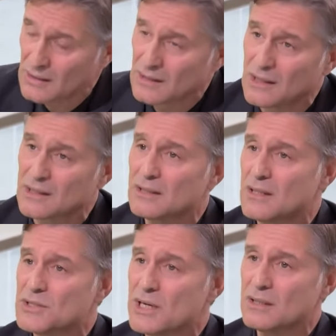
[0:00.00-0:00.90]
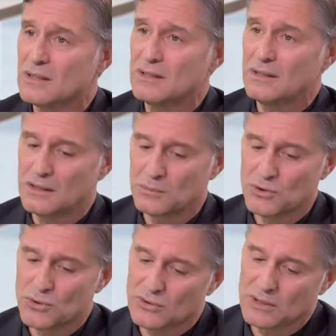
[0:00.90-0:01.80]
e, Atilla Şendil gibi
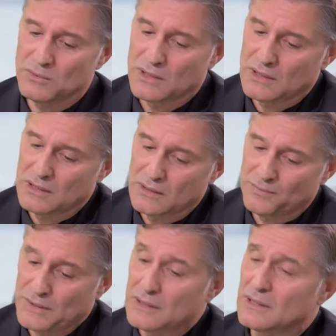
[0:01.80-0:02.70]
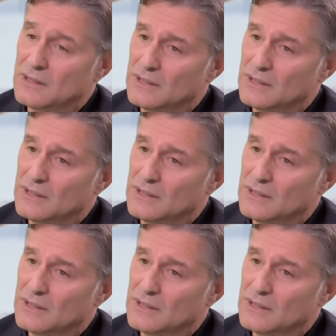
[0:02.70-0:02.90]
çok kıymetli e,